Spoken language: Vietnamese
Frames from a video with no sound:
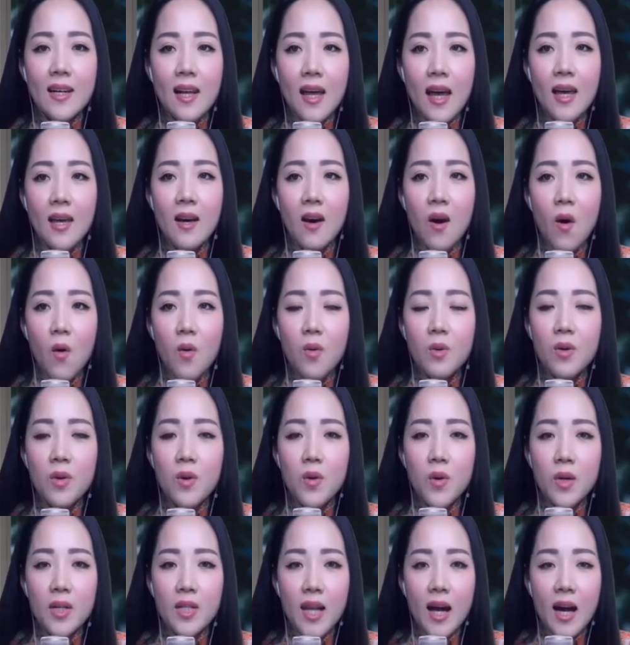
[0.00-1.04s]
cái khu
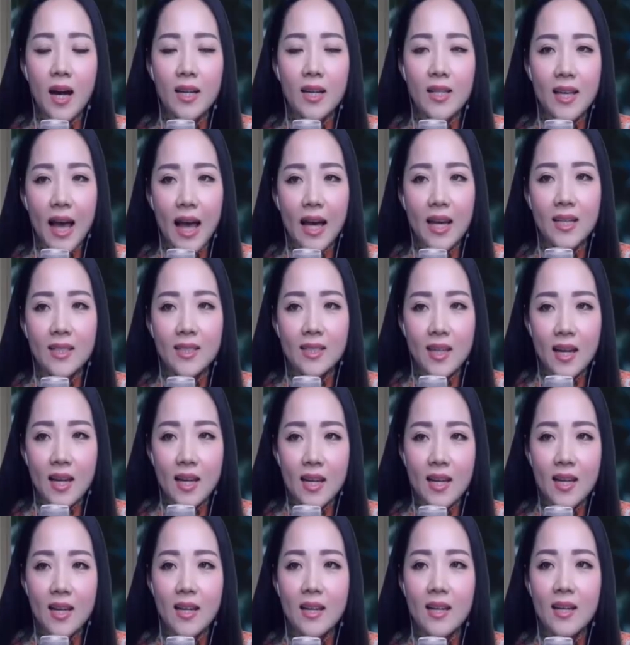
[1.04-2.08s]
vui chơi giải
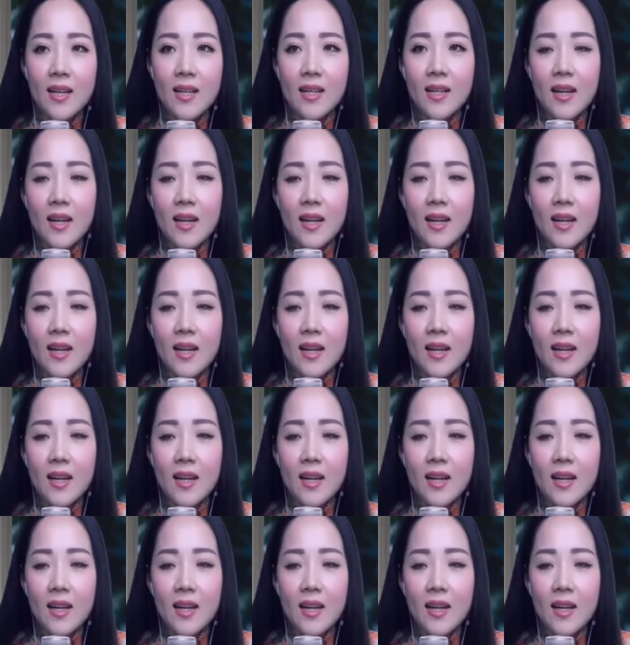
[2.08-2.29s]
trí